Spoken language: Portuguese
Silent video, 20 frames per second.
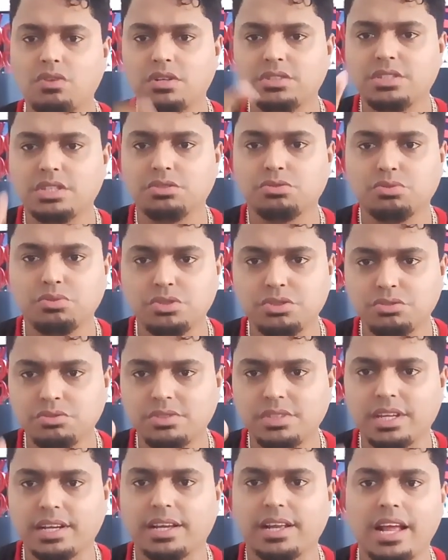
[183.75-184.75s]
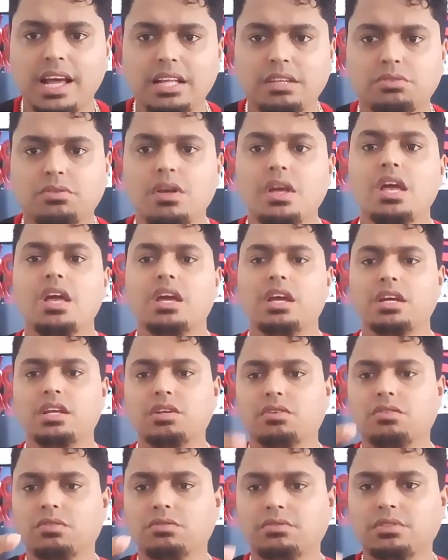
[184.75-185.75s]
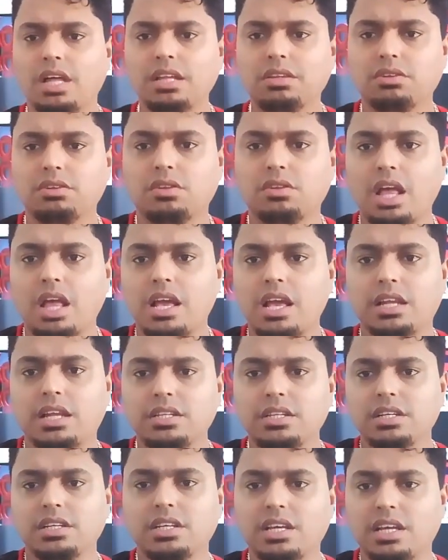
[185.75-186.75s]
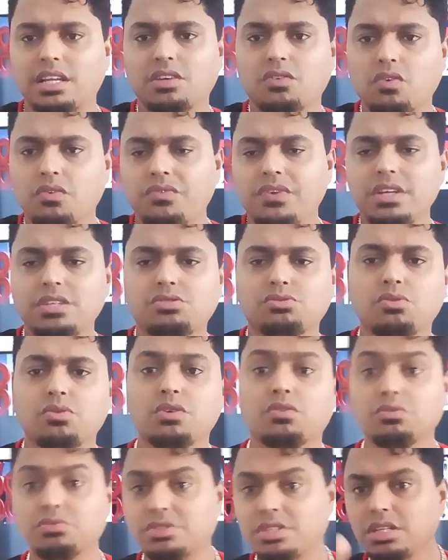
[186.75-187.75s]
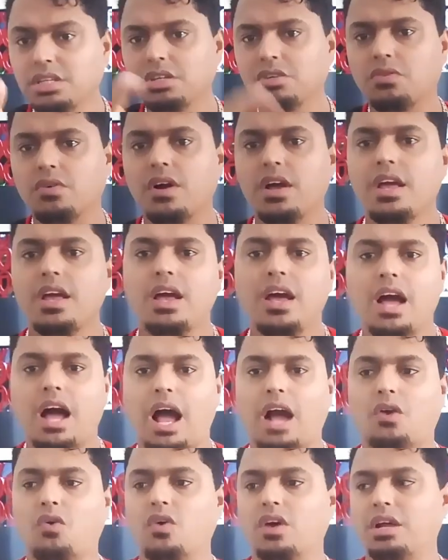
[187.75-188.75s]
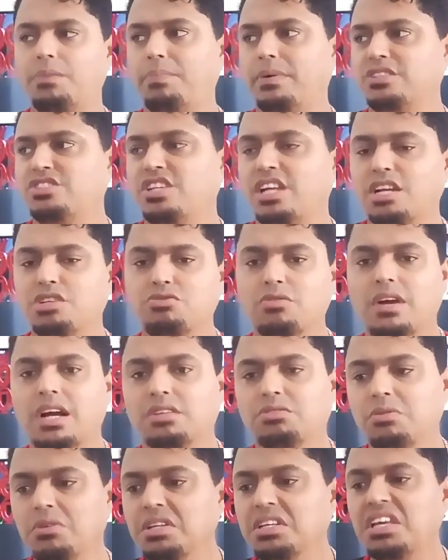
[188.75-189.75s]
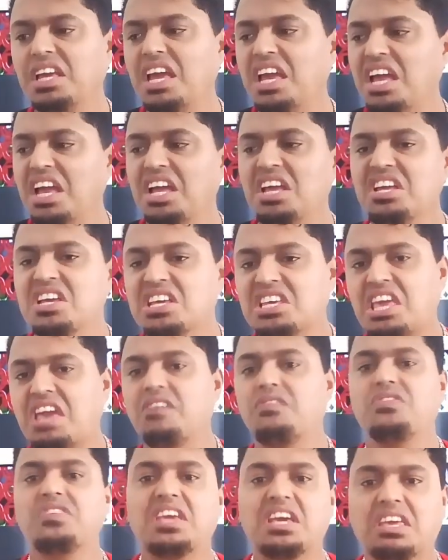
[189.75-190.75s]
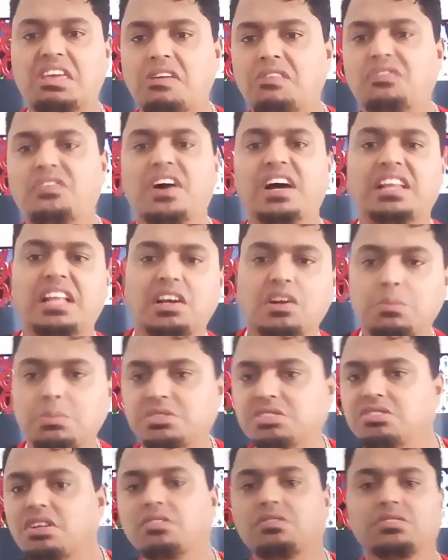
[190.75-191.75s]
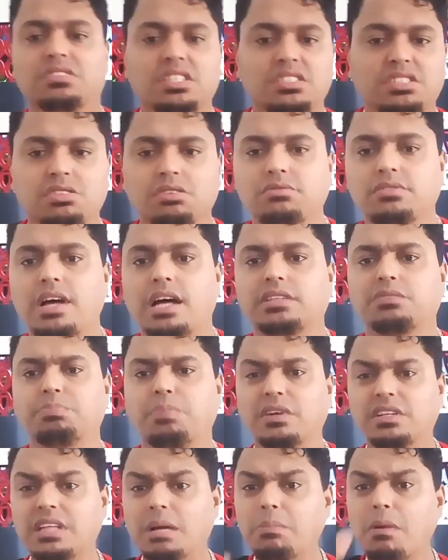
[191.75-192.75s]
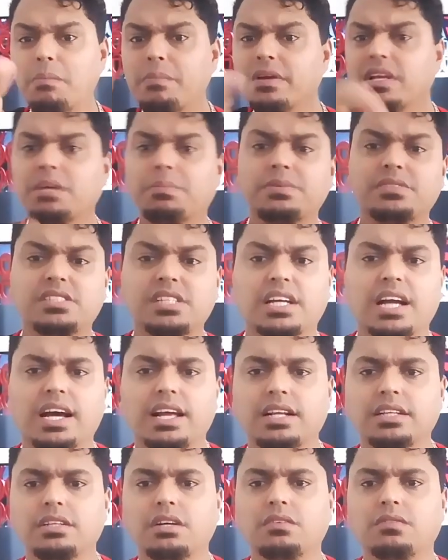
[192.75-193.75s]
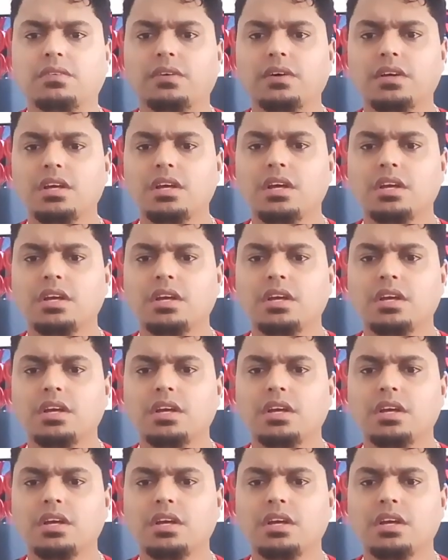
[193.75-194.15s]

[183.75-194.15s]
Jorge Jesus no secreto, ele, contato, é, ele, ele conversou e conseguiu. Agora, para tirar jogador, ele quer, quer vir aqui falar como se não aconteceu nada. Pode dar bobeira para esse cara, não.